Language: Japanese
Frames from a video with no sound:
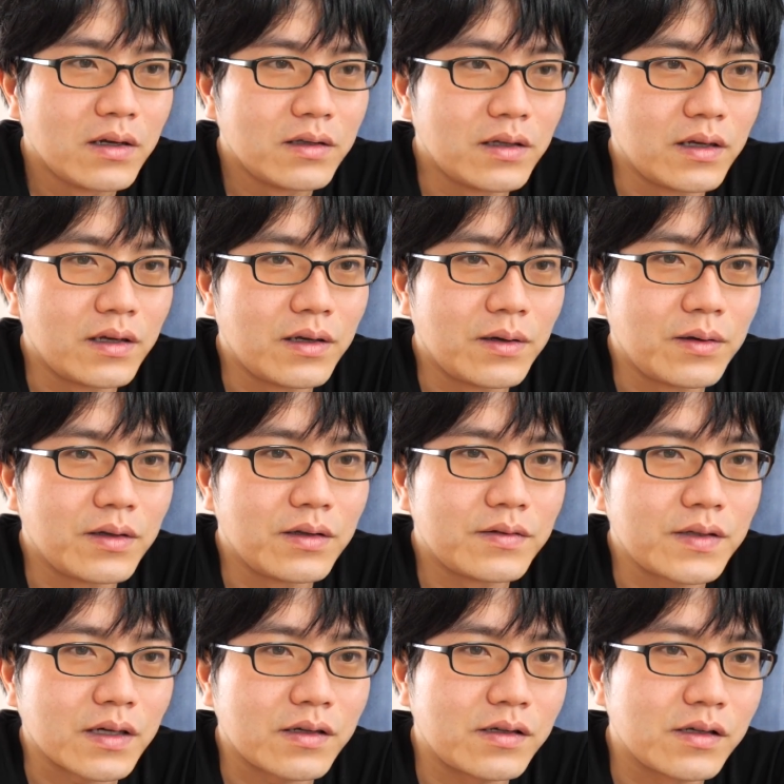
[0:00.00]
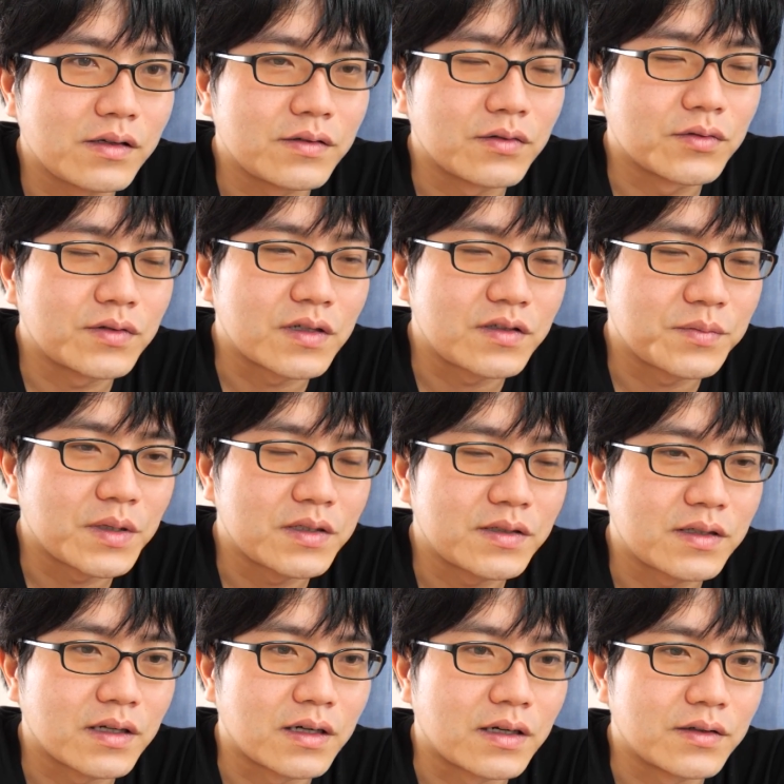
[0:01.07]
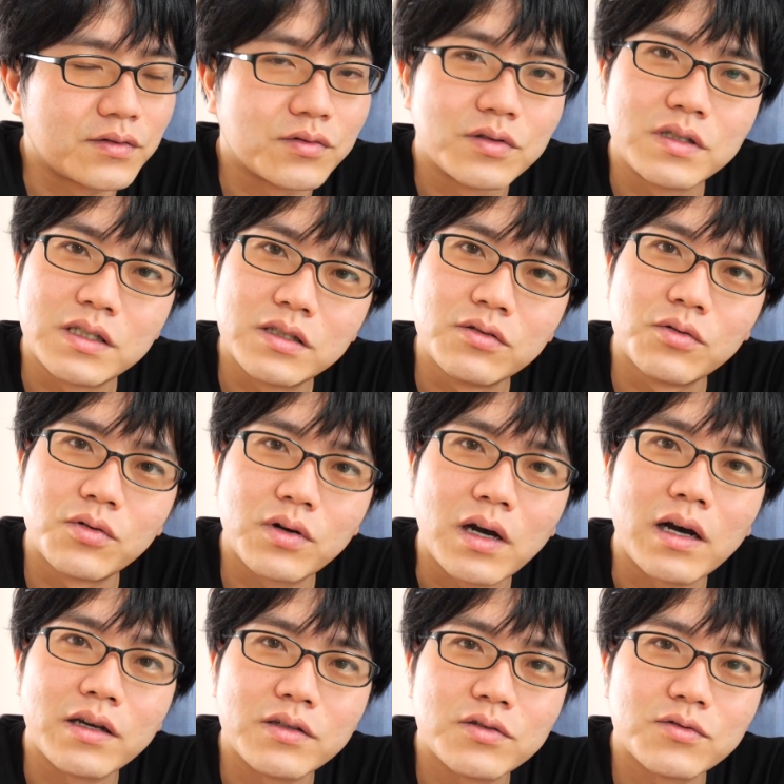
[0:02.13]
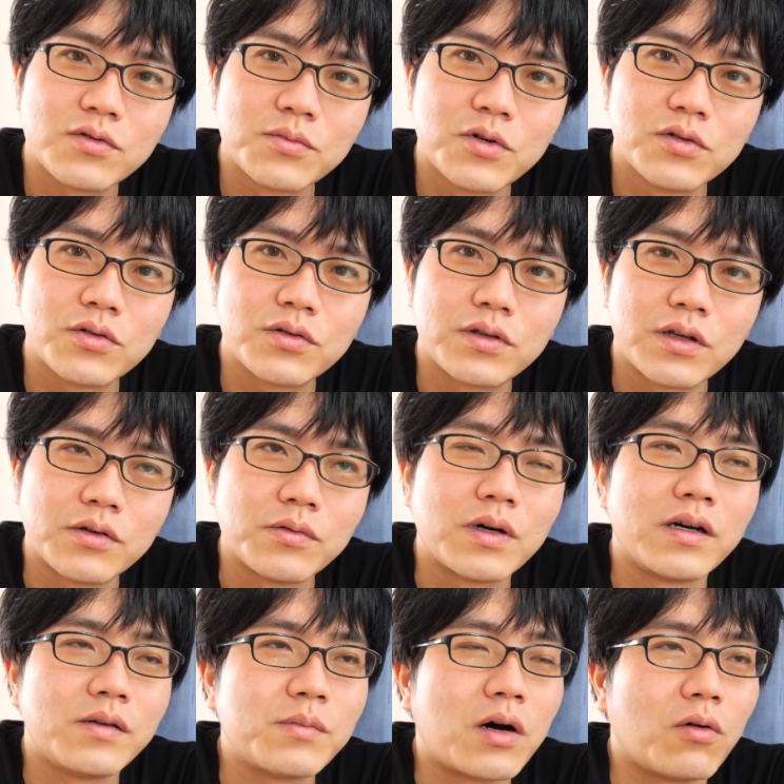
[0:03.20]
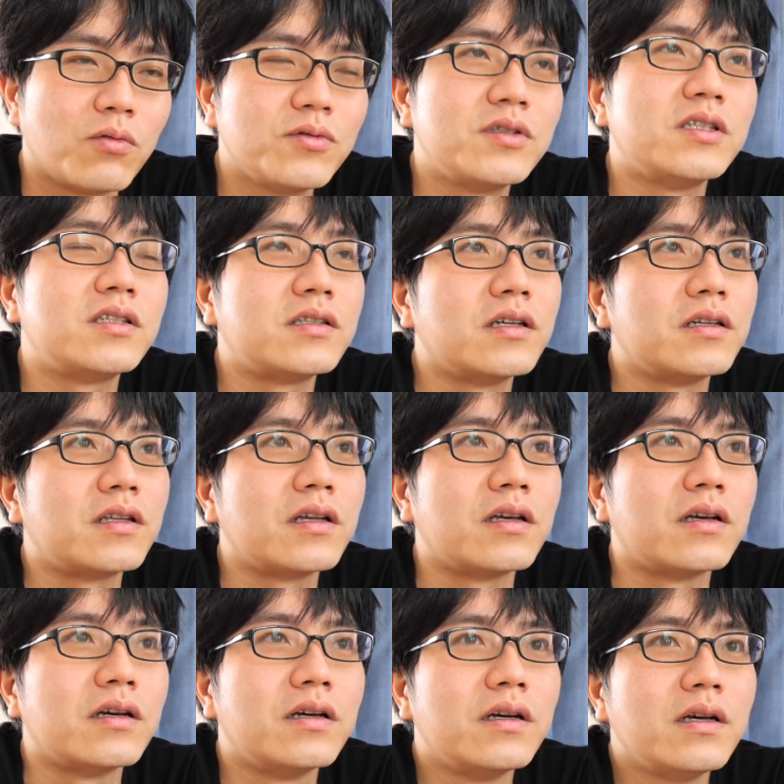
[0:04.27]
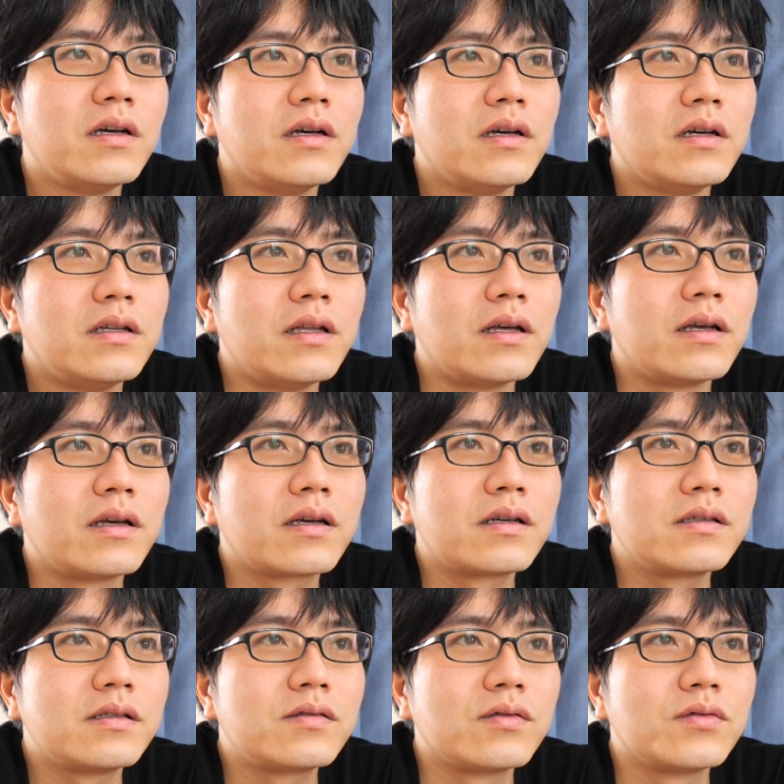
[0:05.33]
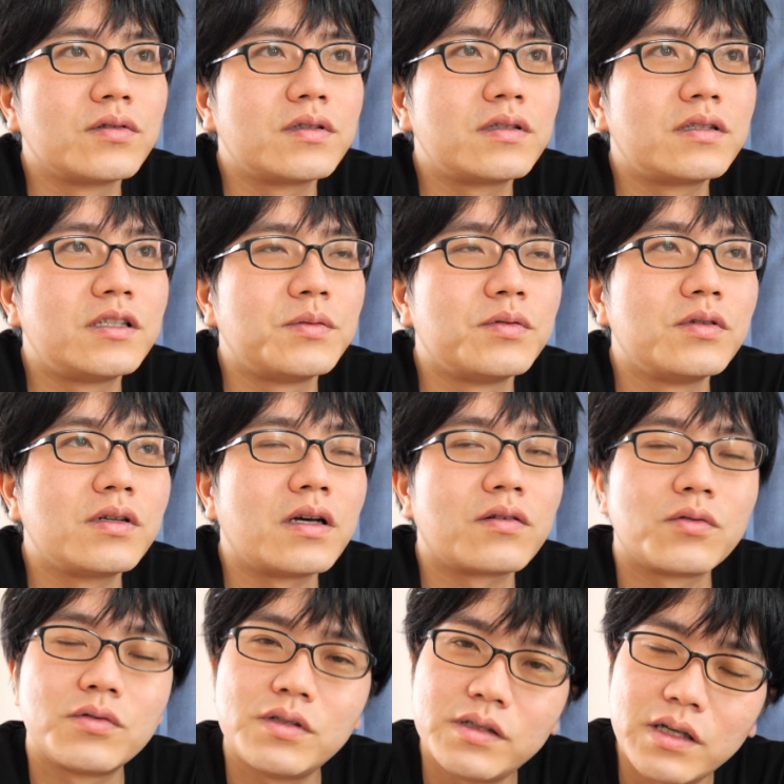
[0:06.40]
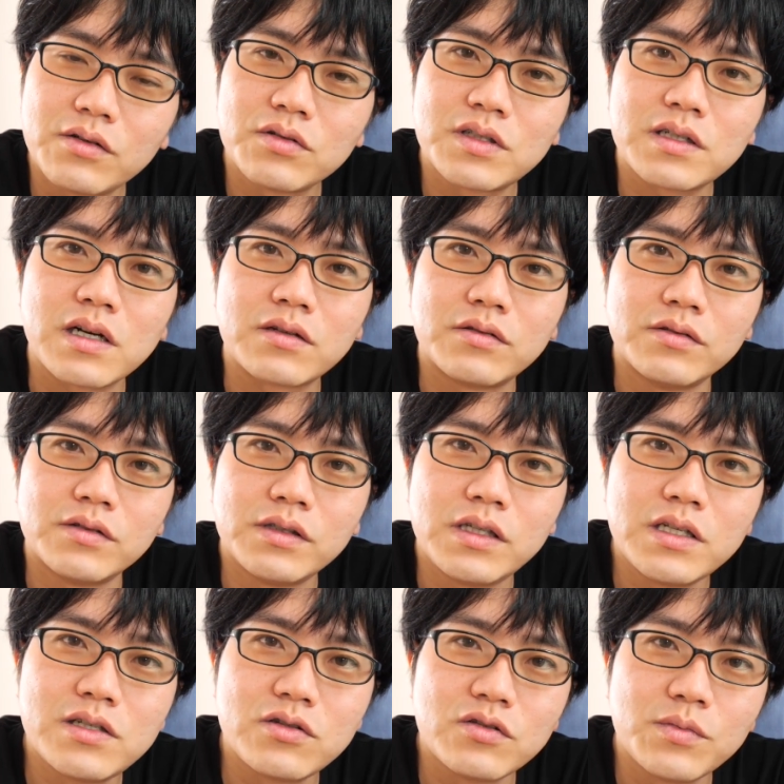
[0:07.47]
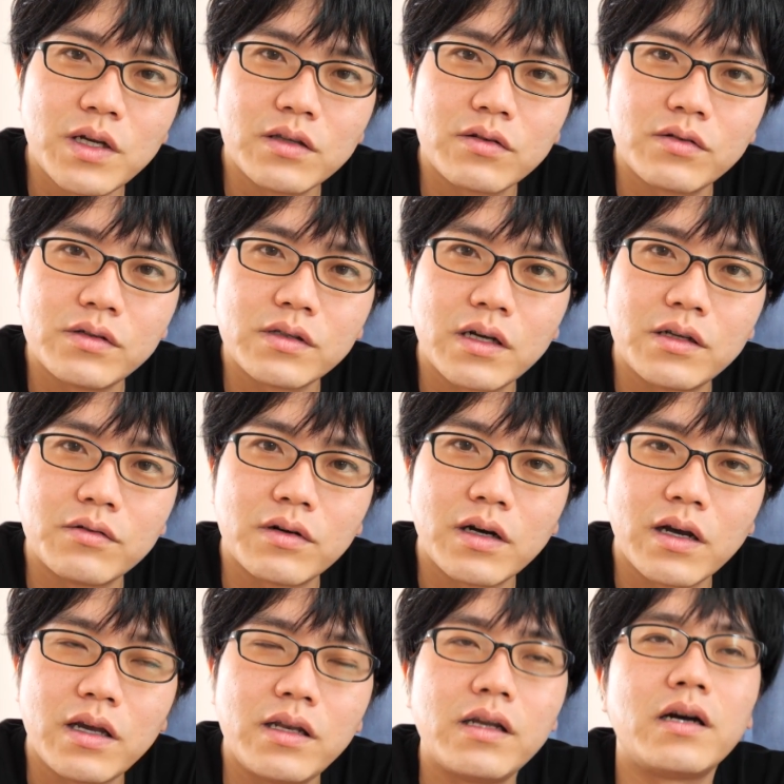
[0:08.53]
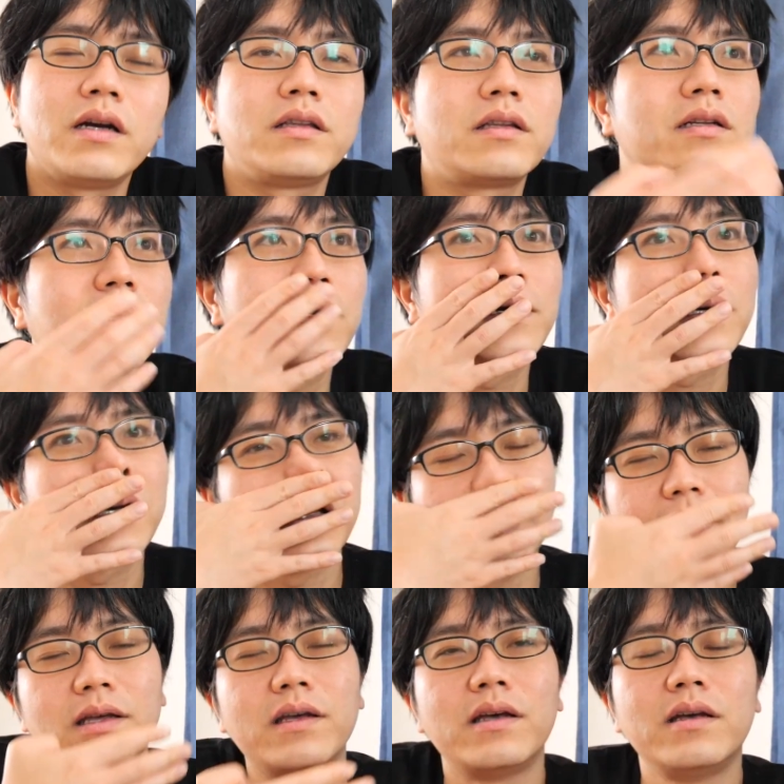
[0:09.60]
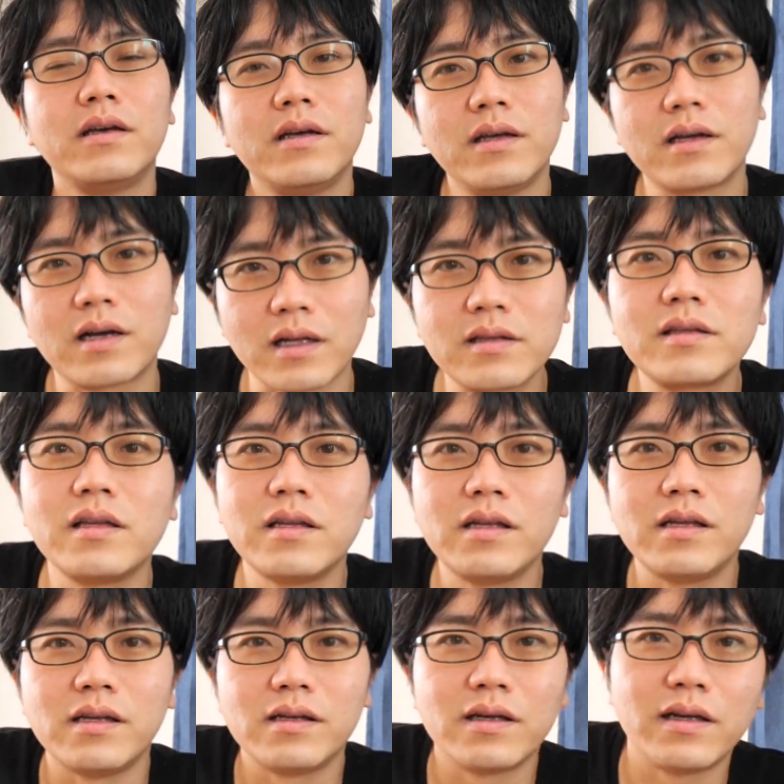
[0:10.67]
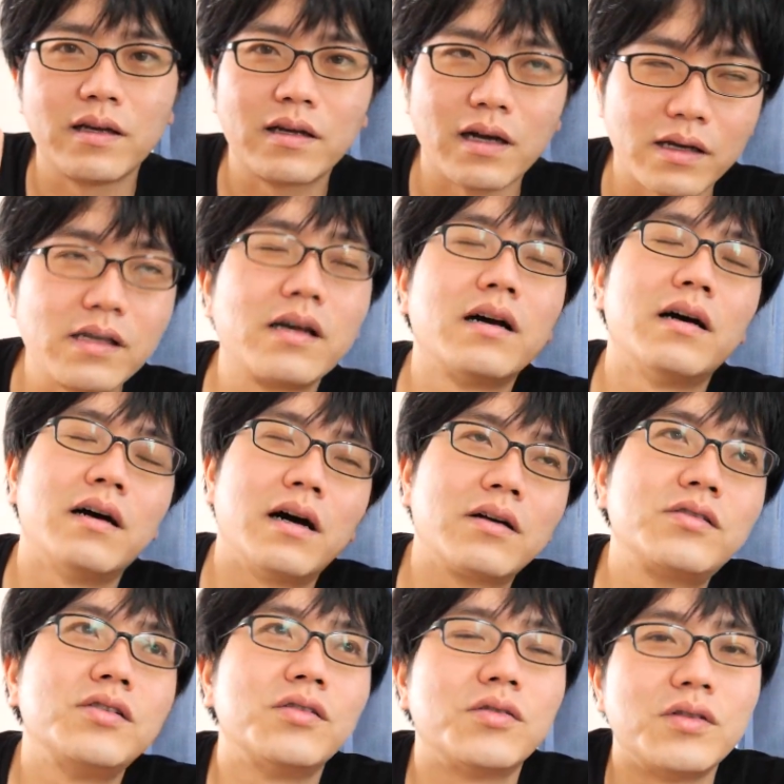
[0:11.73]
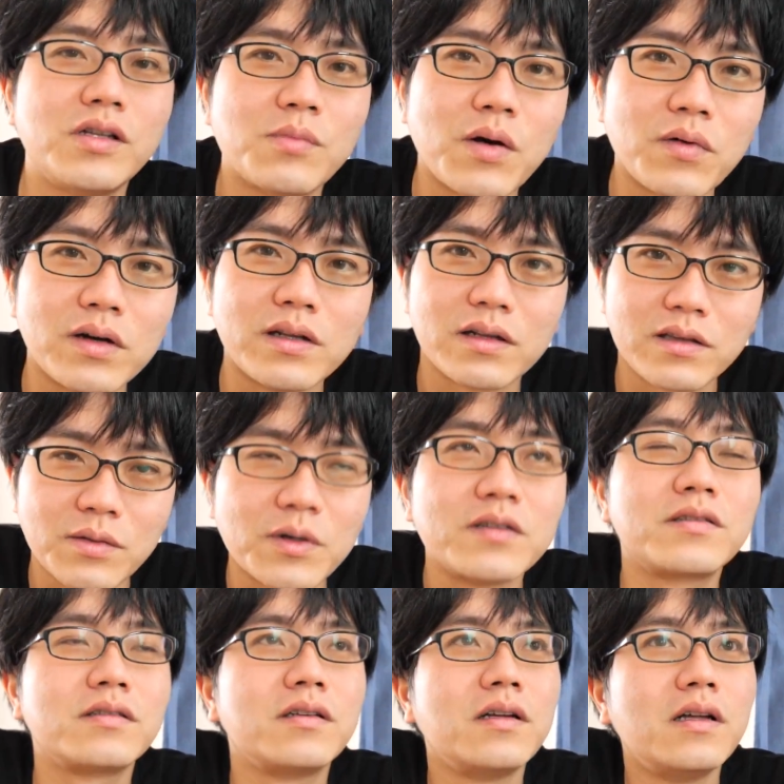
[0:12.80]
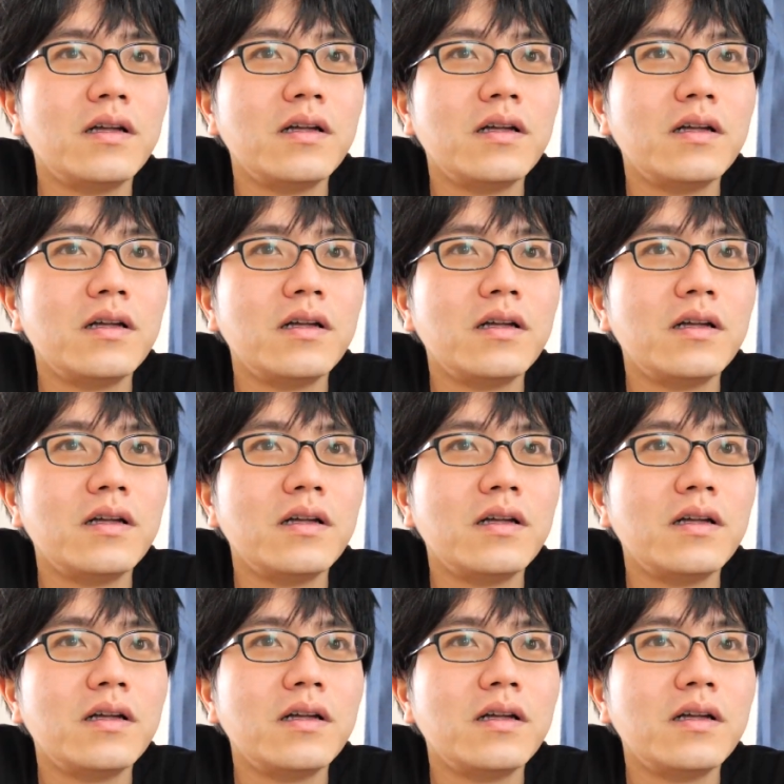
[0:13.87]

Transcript: で、さっきその説明した、その自動解除モードっていうのは今オンにしていて、でその自分がこの家の近く20メートル以内の範囲に入った段階で、えー、勝手に、え鍵が開くように今はなってます